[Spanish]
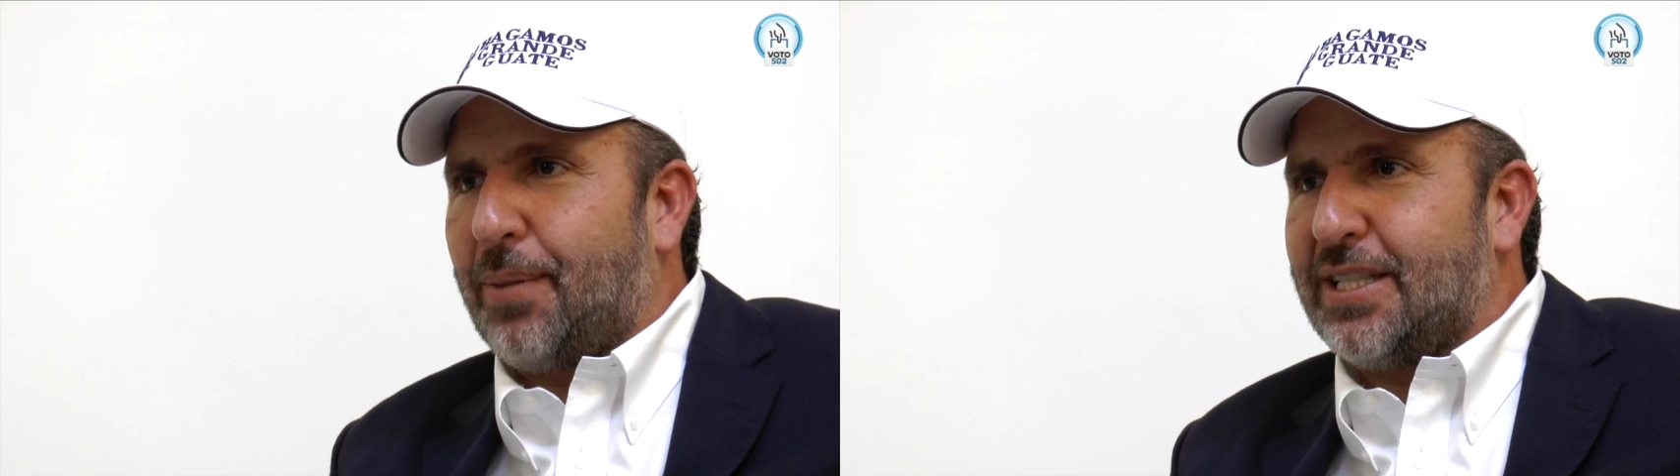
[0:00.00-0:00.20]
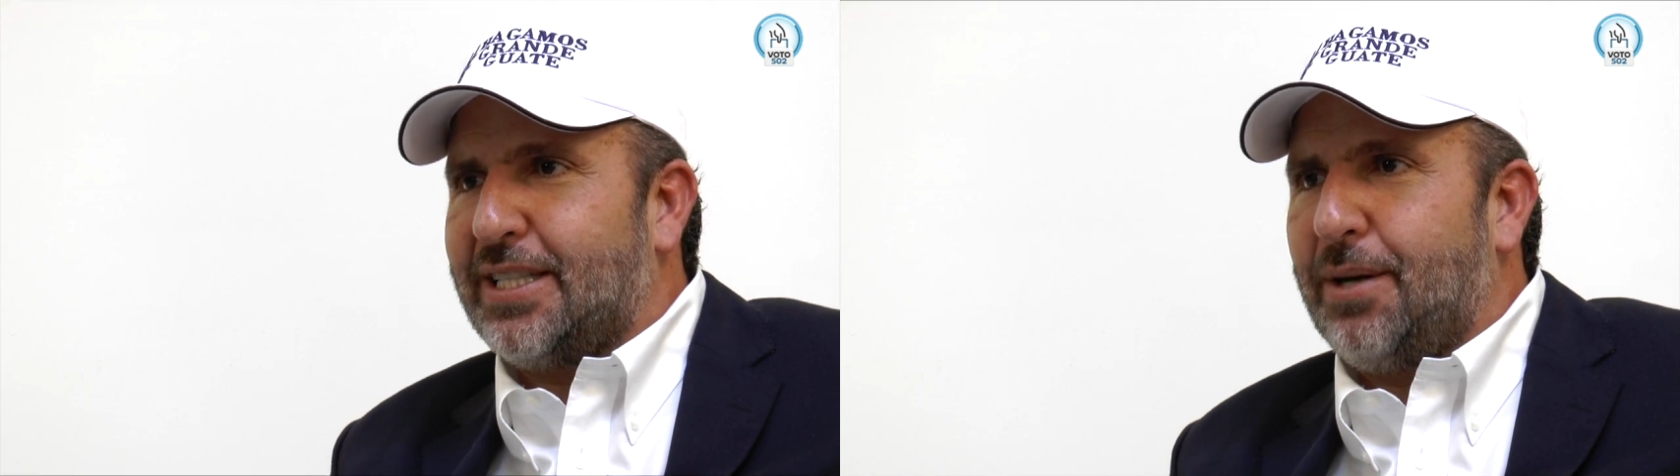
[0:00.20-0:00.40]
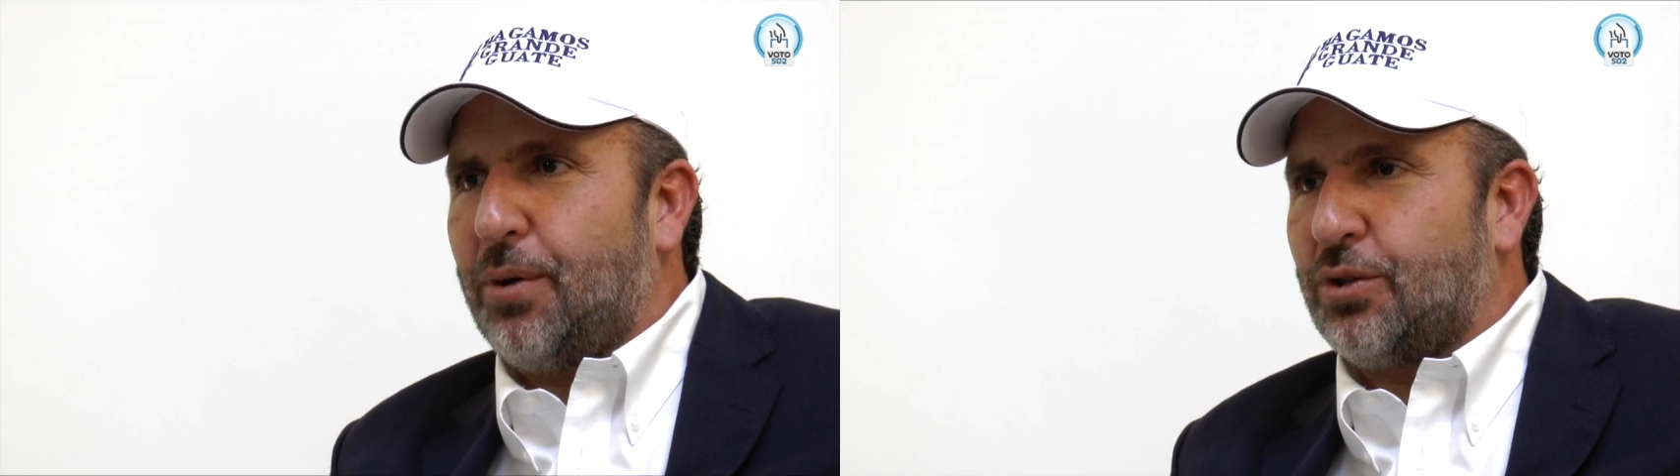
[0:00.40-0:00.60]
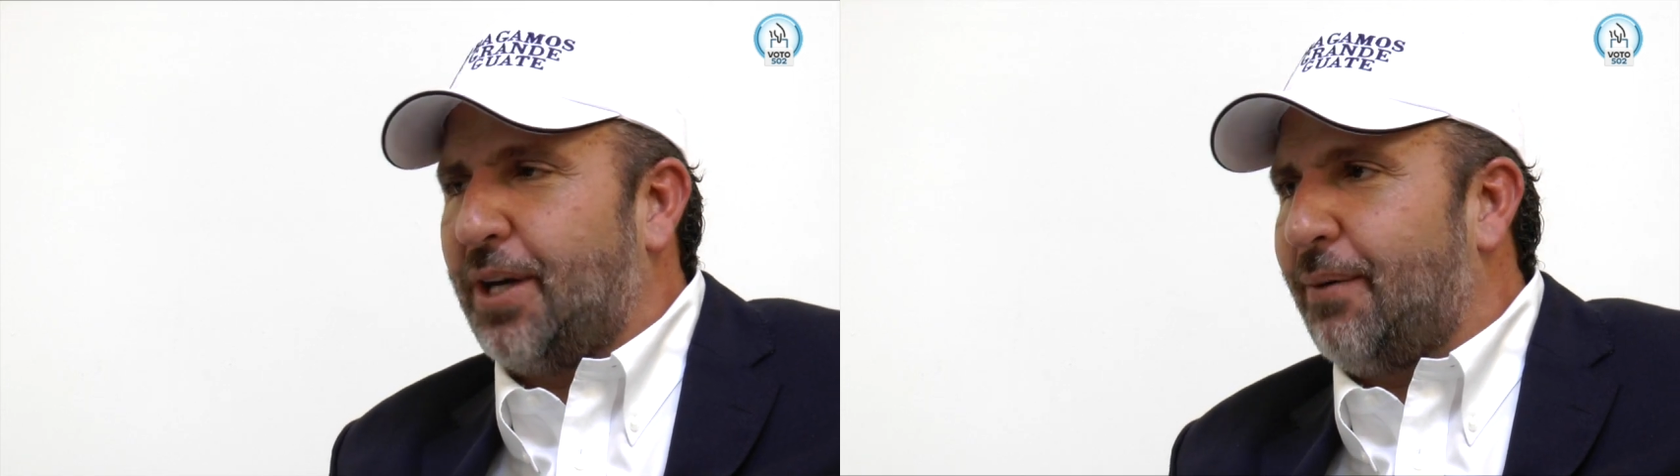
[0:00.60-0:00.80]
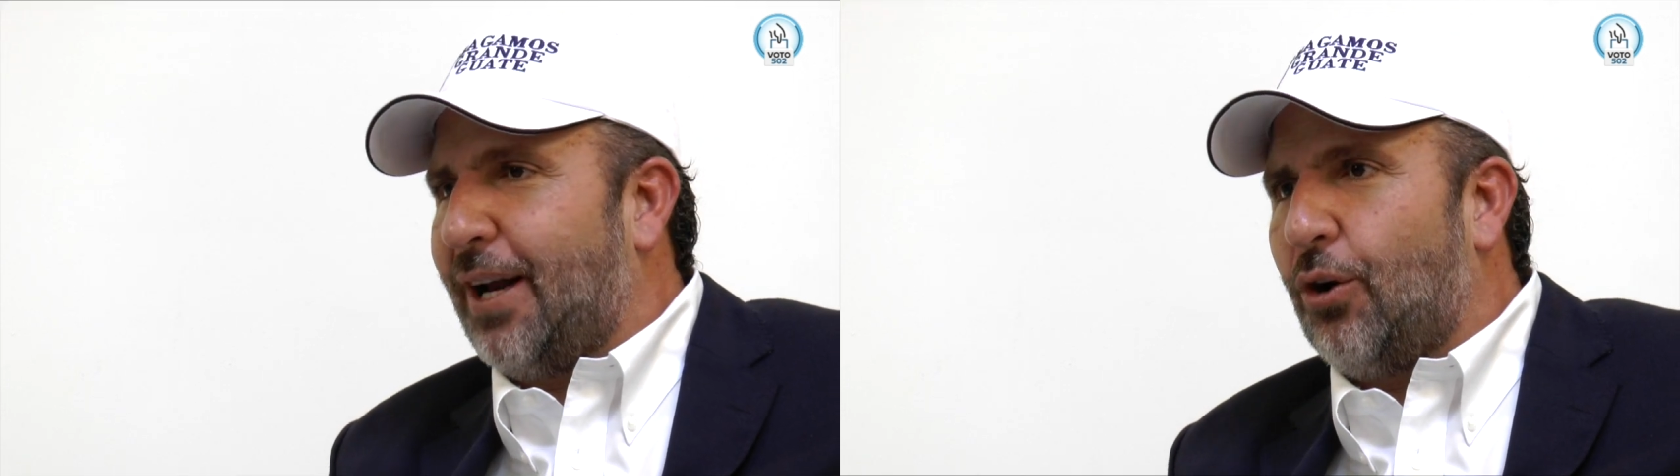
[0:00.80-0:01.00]

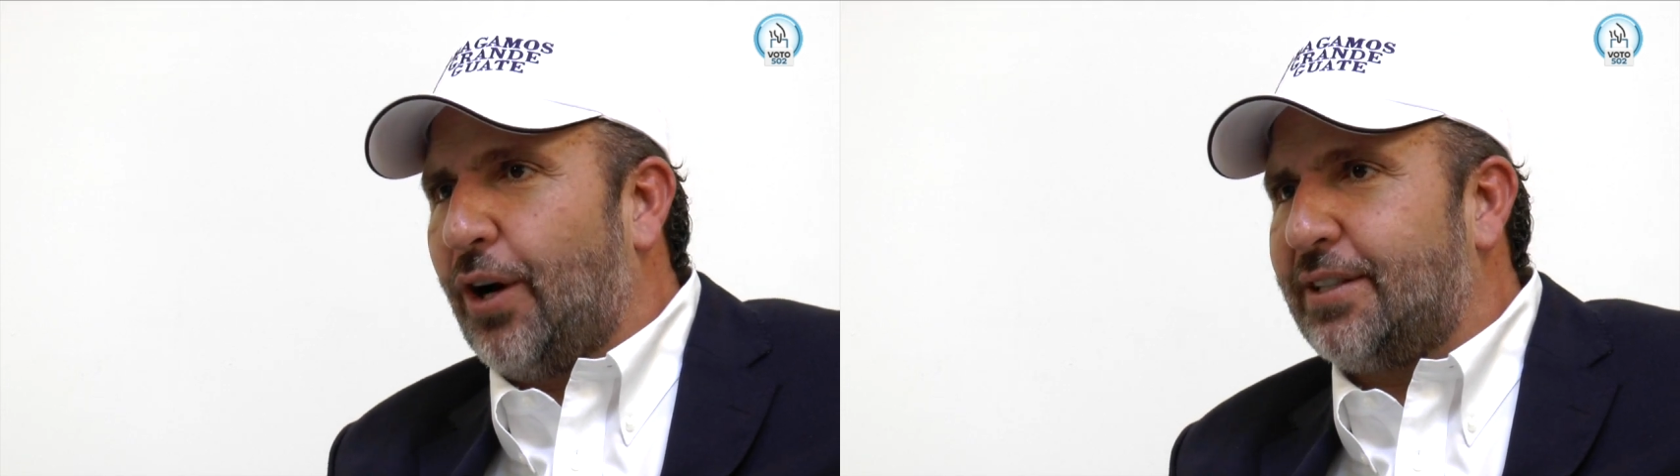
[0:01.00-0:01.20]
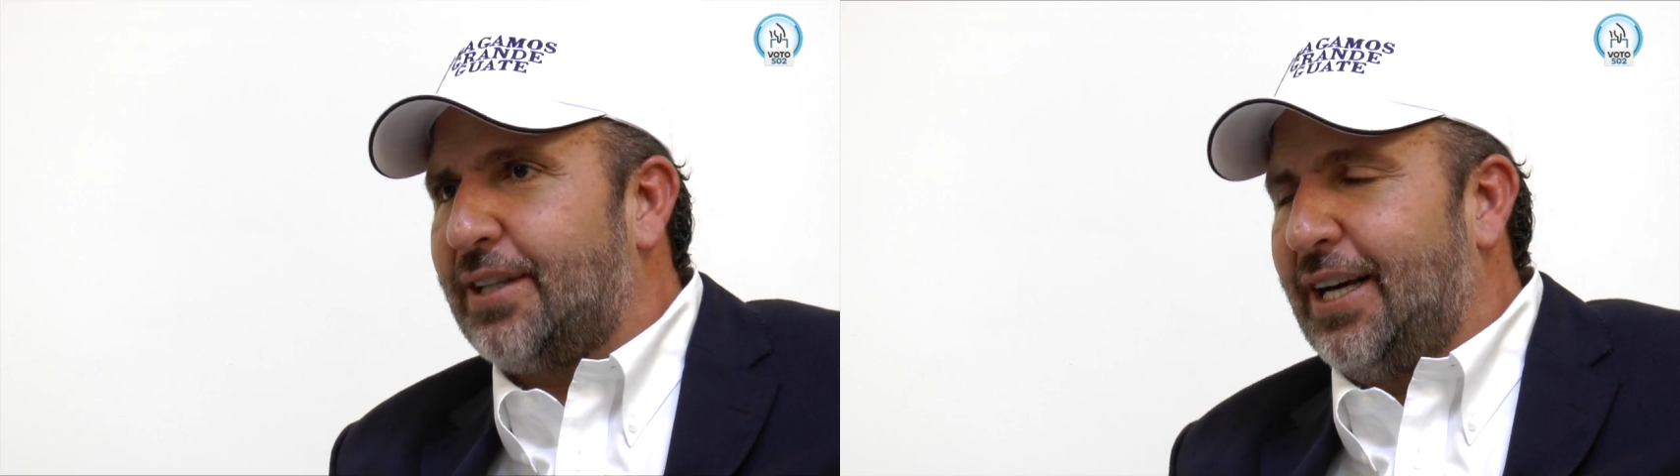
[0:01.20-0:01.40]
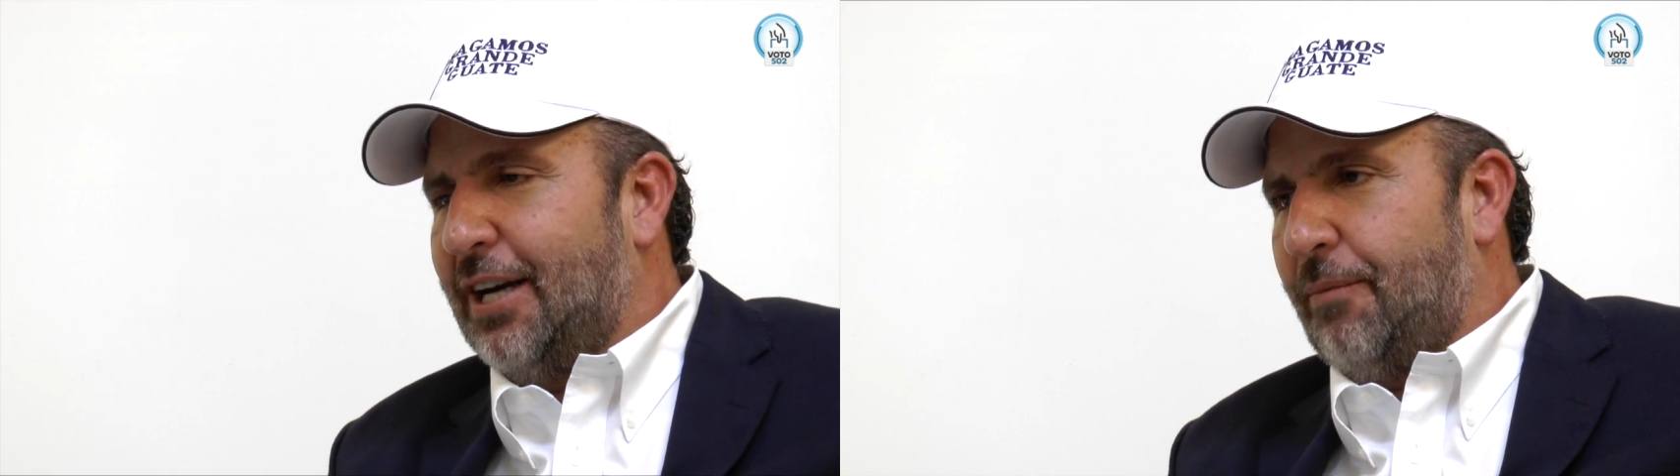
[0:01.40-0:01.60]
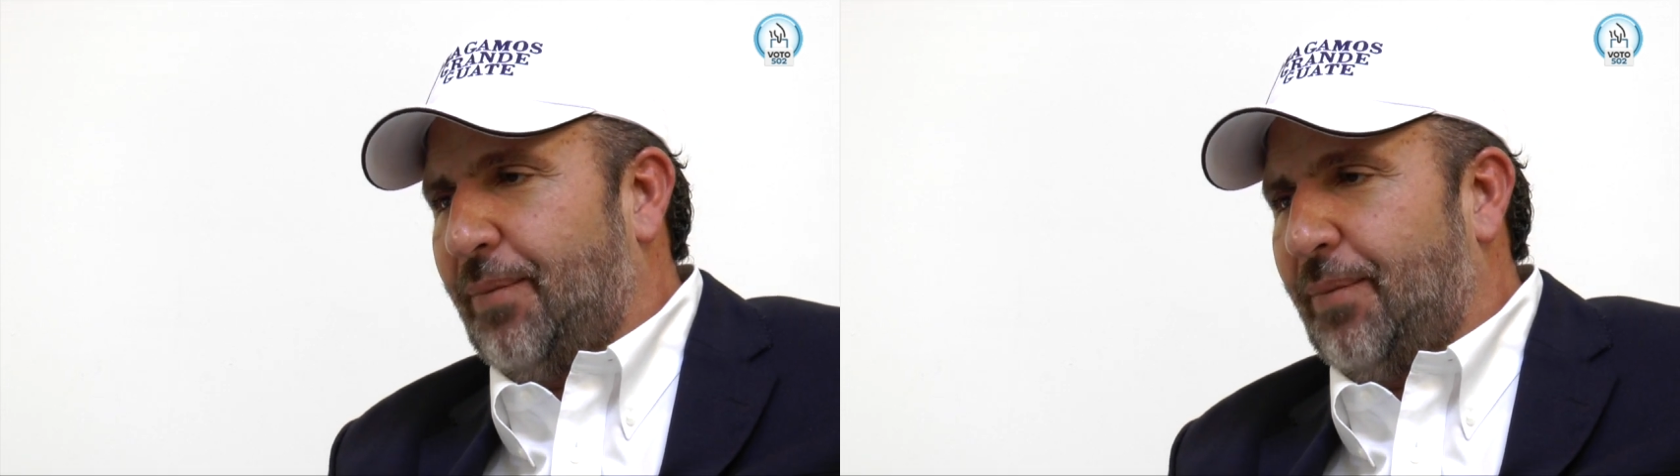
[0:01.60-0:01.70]
principios y de valores.